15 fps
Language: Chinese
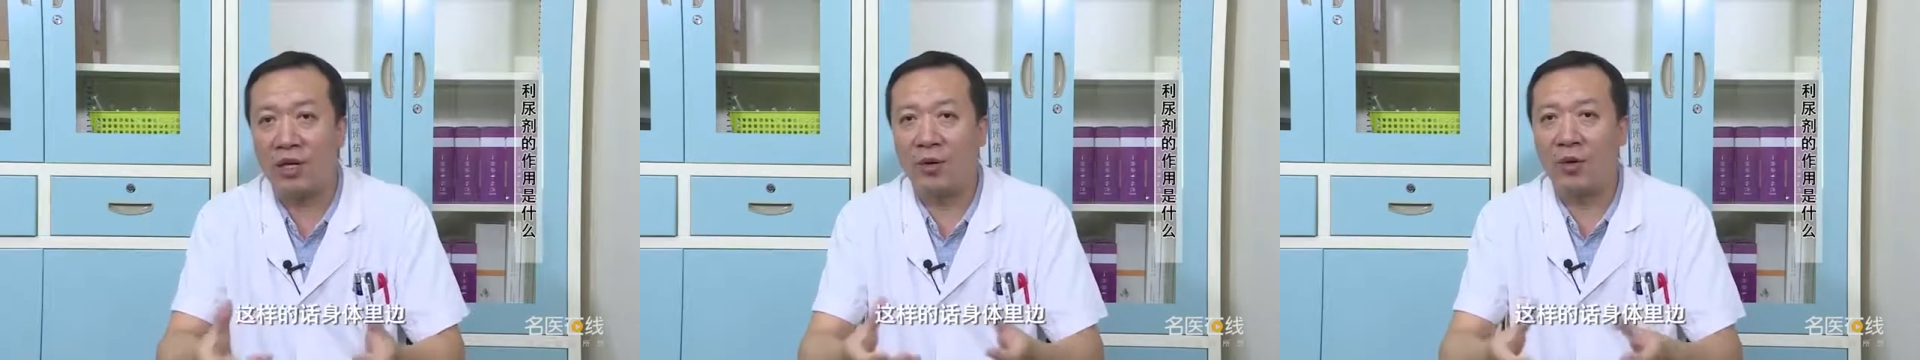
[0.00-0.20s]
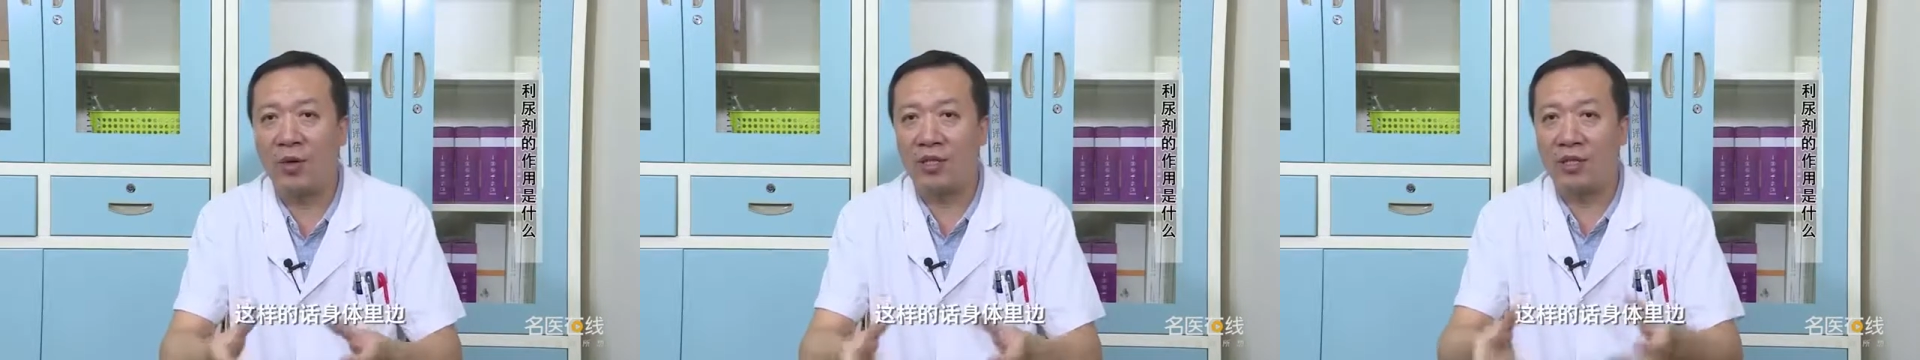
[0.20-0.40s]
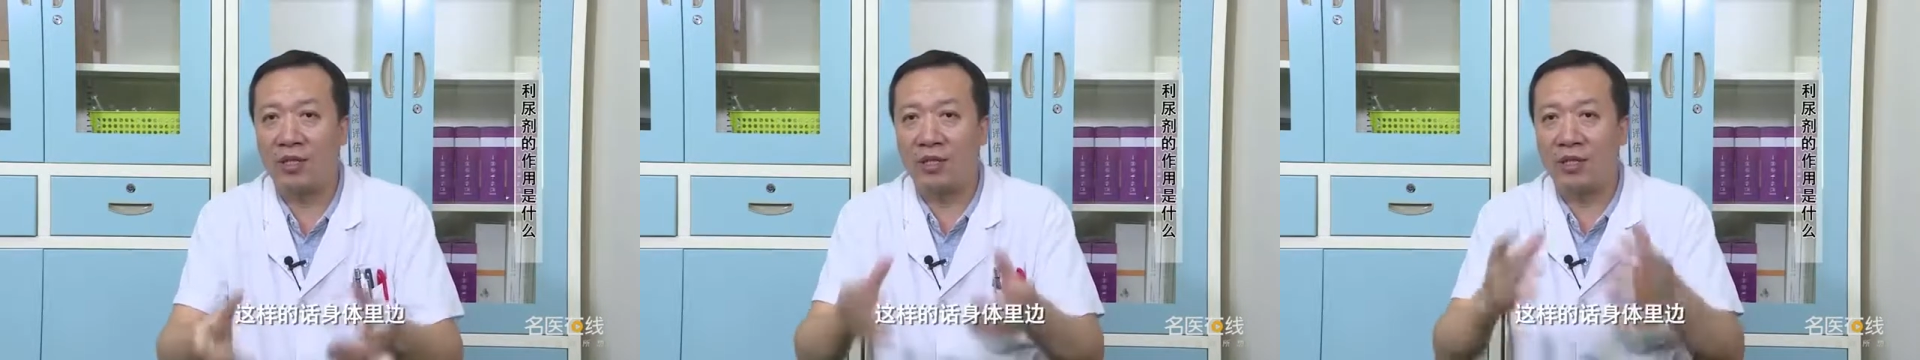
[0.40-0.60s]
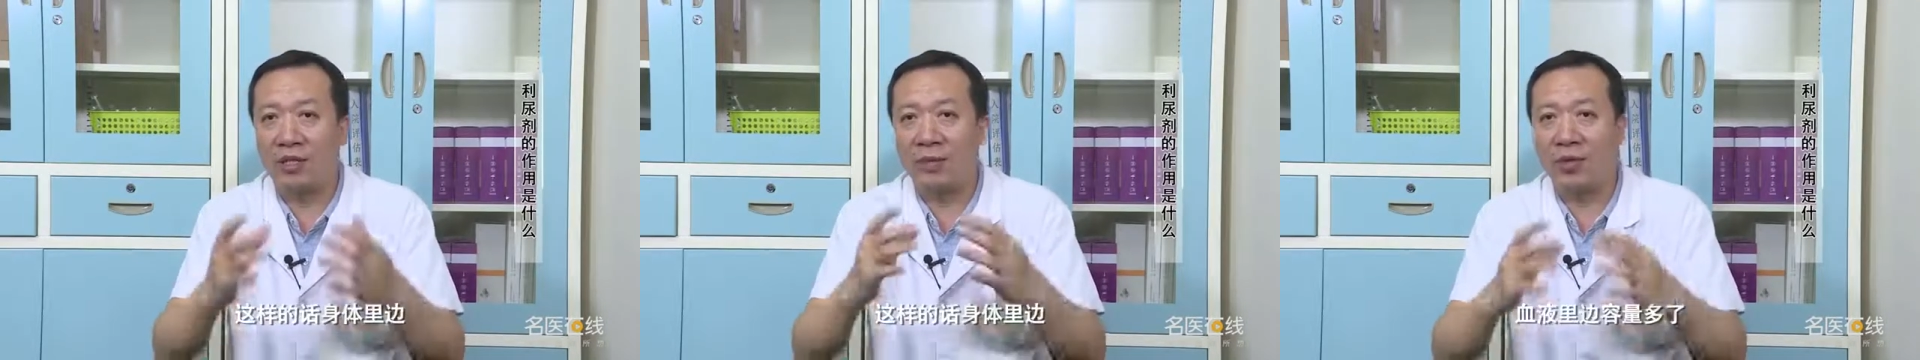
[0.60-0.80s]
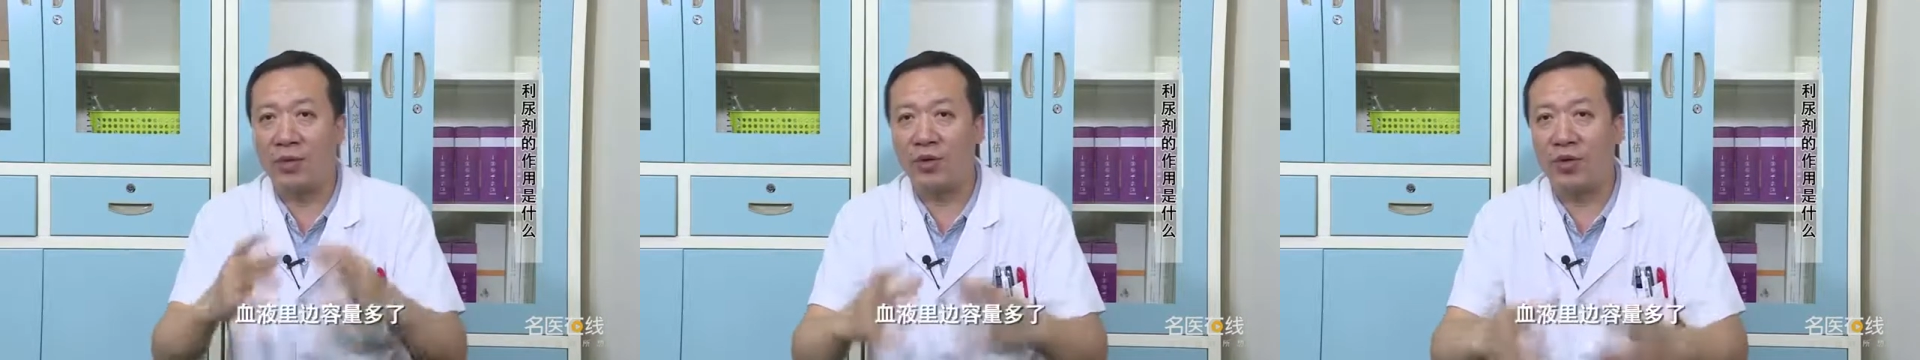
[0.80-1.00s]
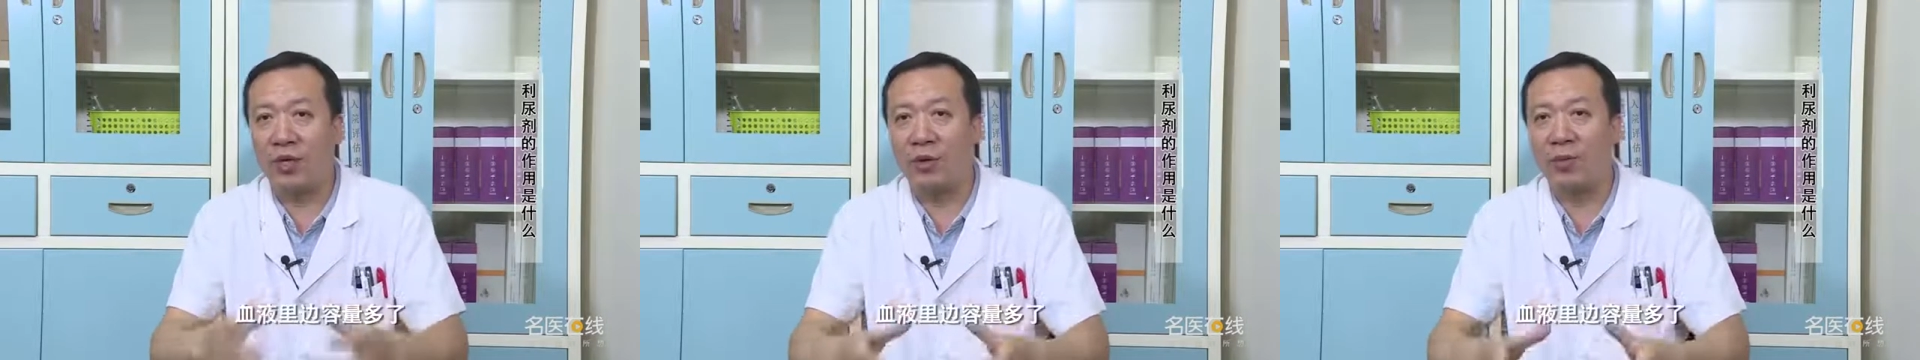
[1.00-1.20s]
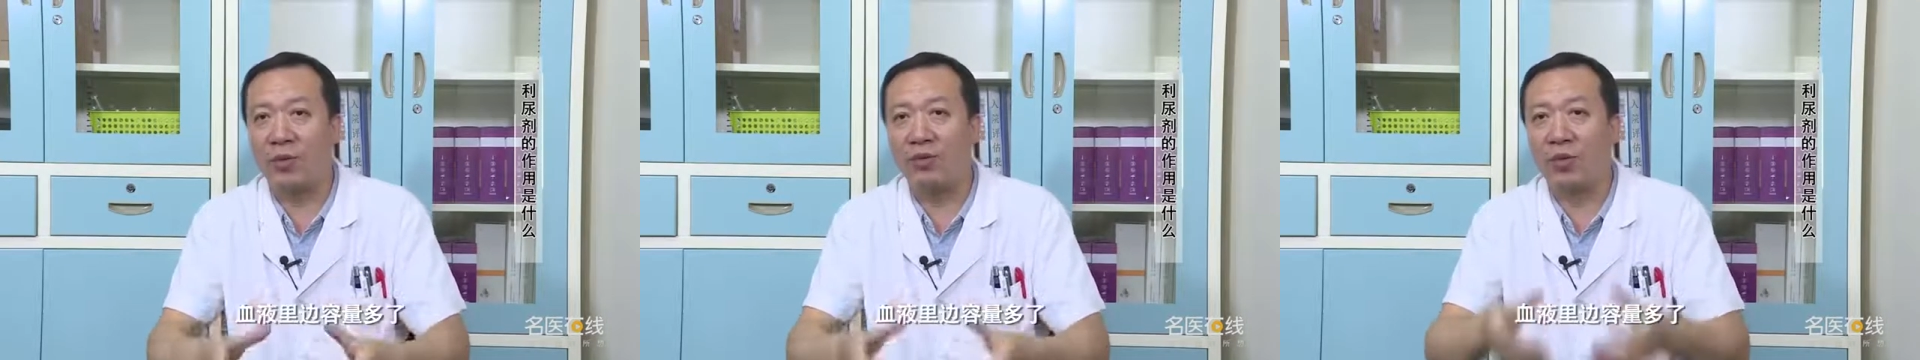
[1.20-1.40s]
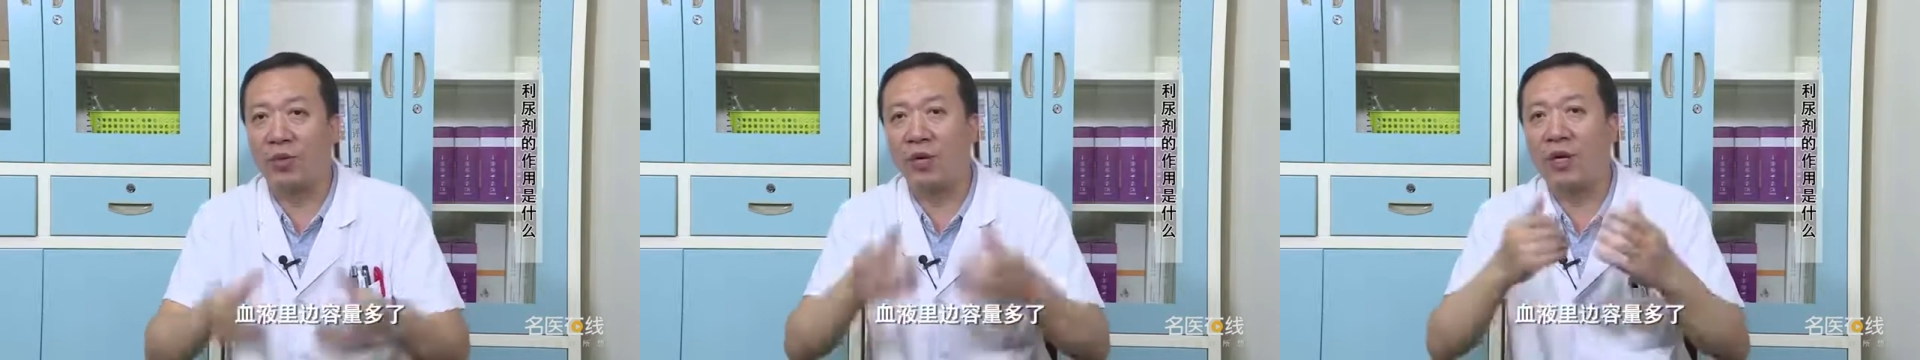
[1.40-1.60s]
的话身体里边血液里边
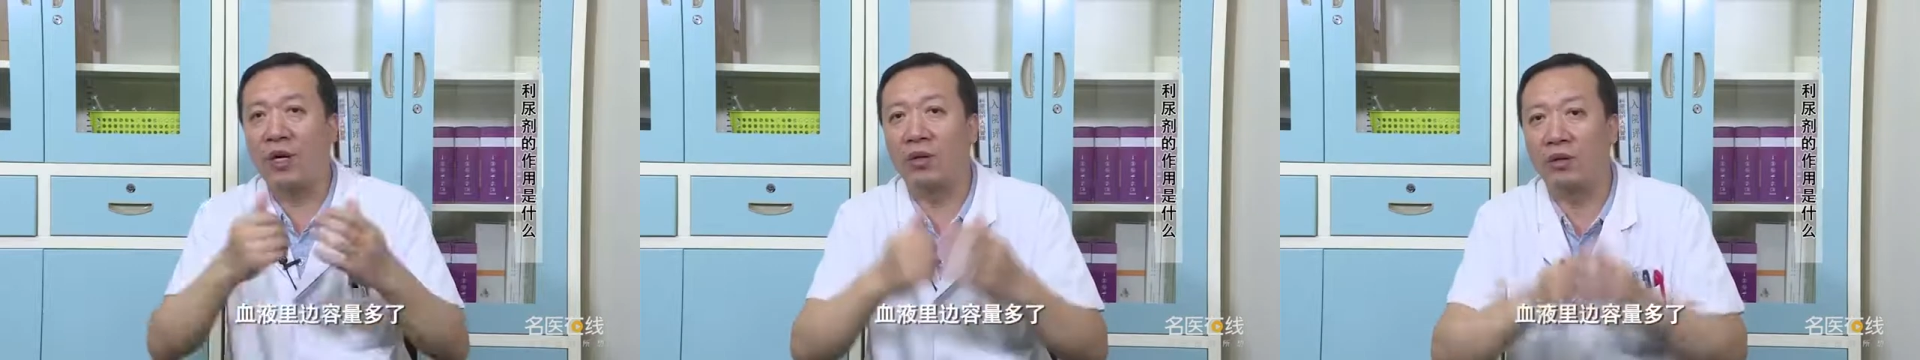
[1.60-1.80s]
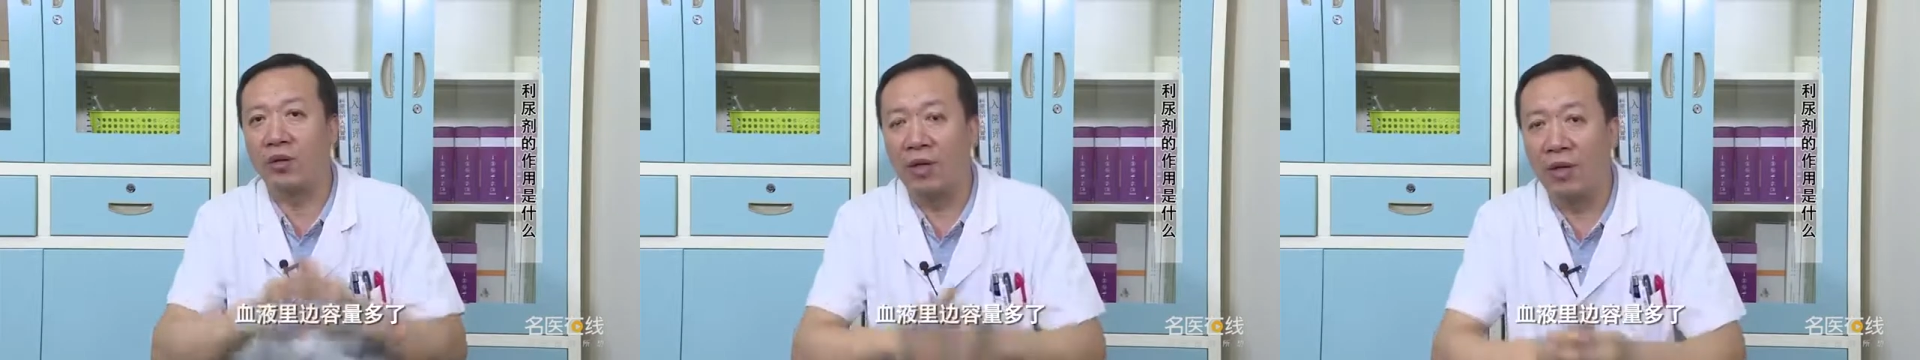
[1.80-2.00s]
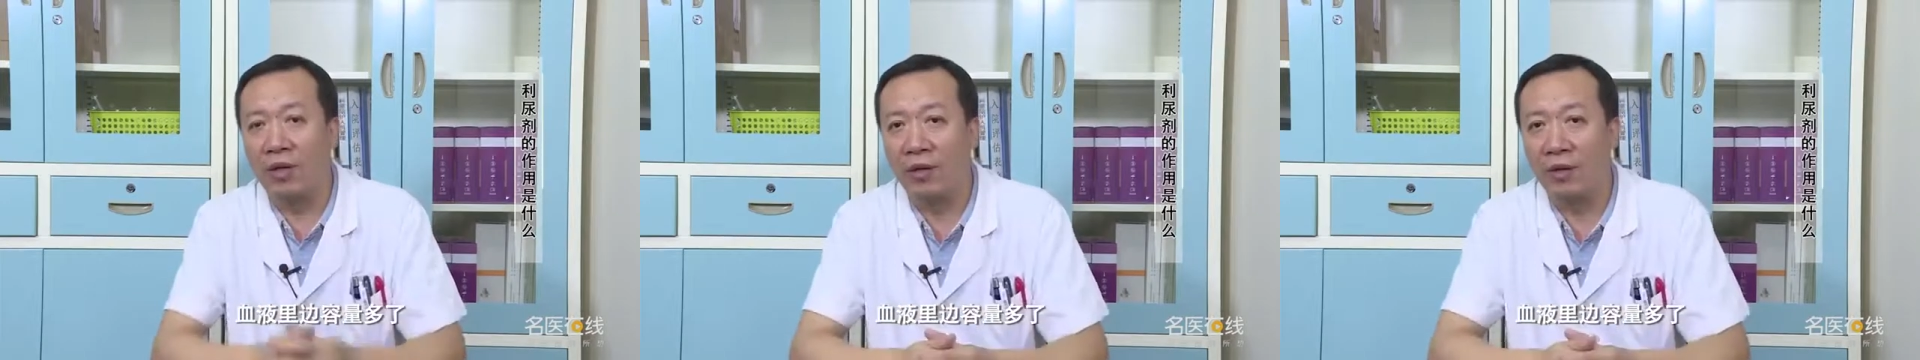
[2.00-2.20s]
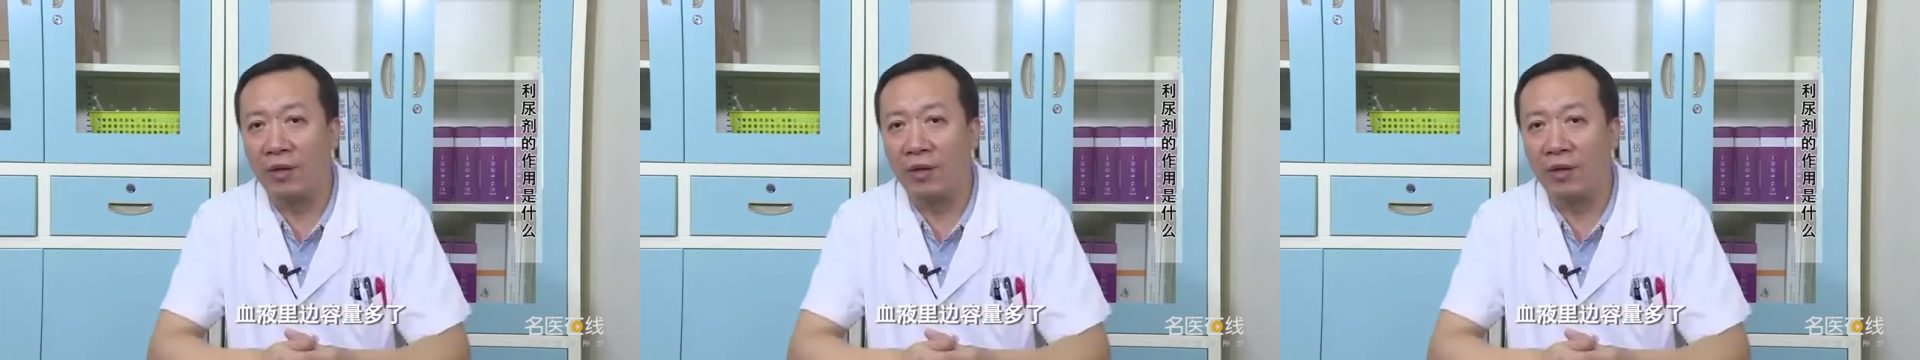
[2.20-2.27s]
容量多了，